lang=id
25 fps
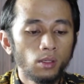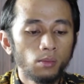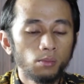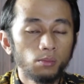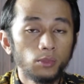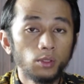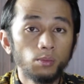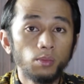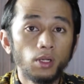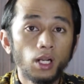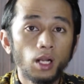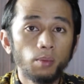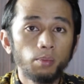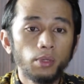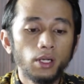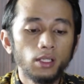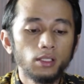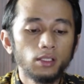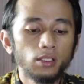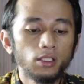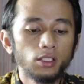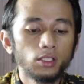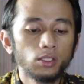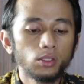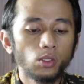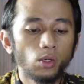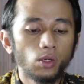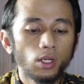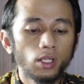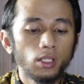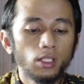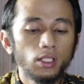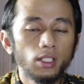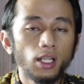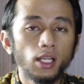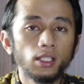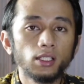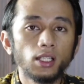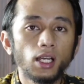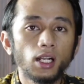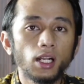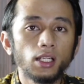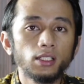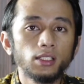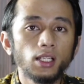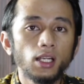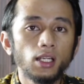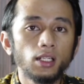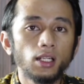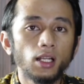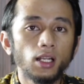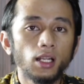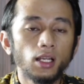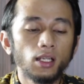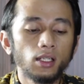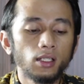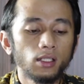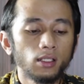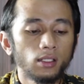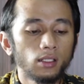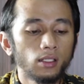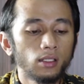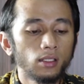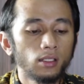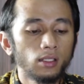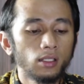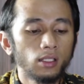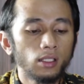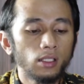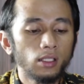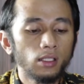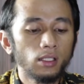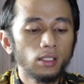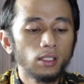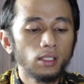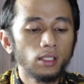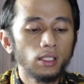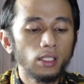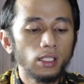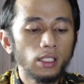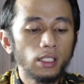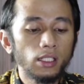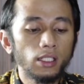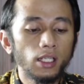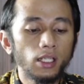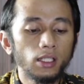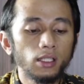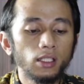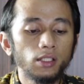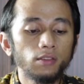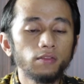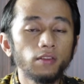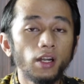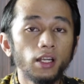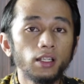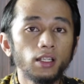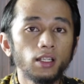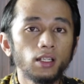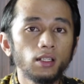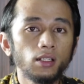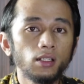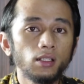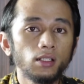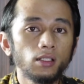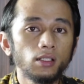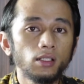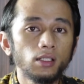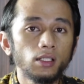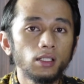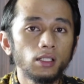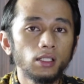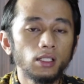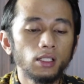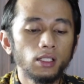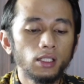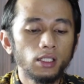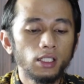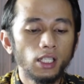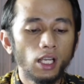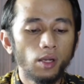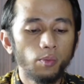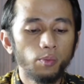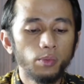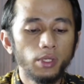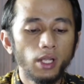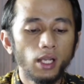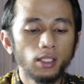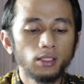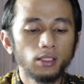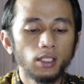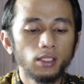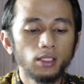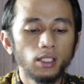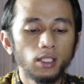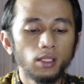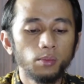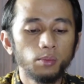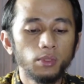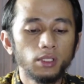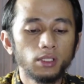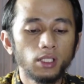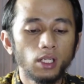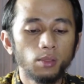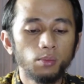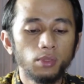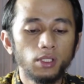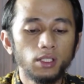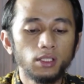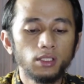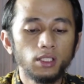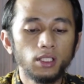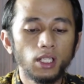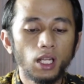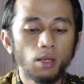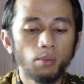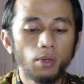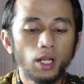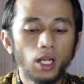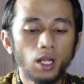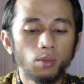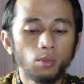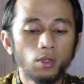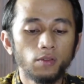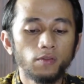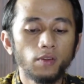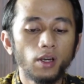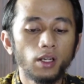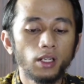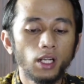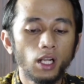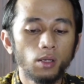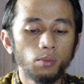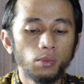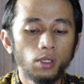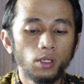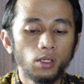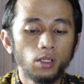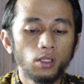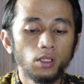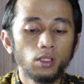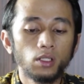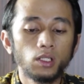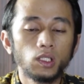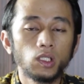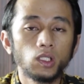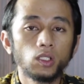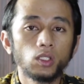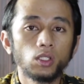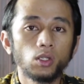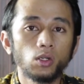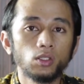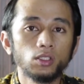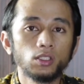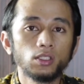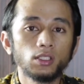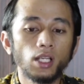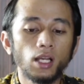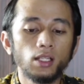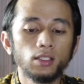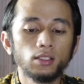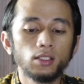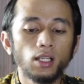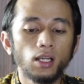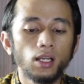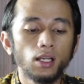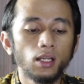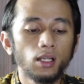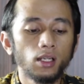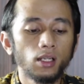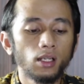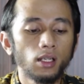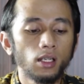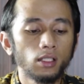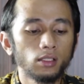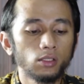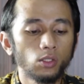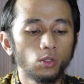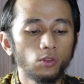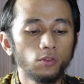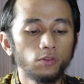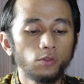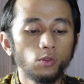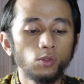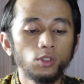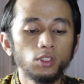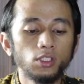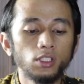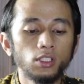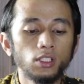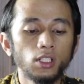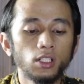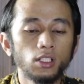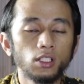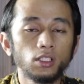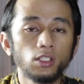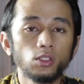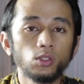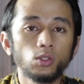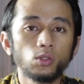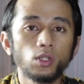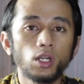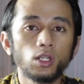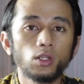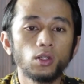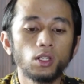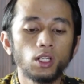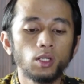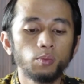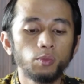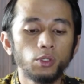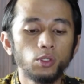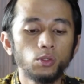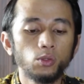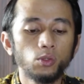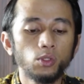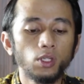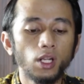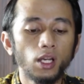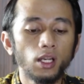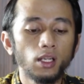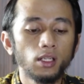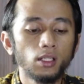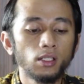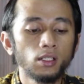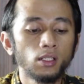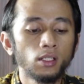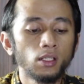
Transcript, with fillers: Beberapa jenis token diantaranya adalah identifier, yang biasanya bisa berisi nama-nama variabel, konstanta atau fungsi yang ditentukan oleh pengguna.